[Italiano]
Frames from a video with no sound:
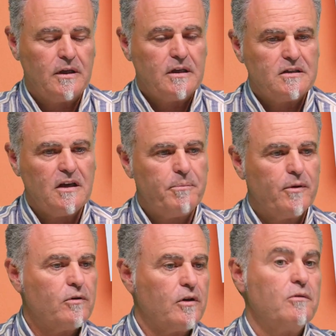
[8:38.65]
Se il
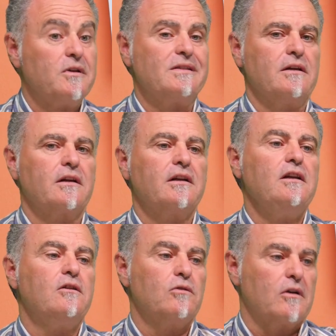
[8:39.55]
pedone dovesse
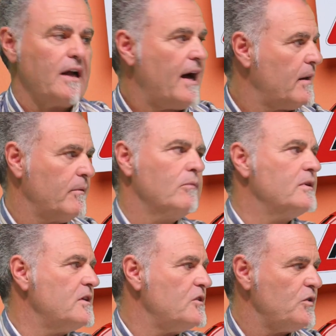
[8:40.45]
ritornare per
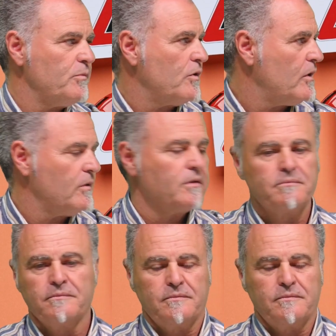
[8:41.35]
qualsiasi motivo,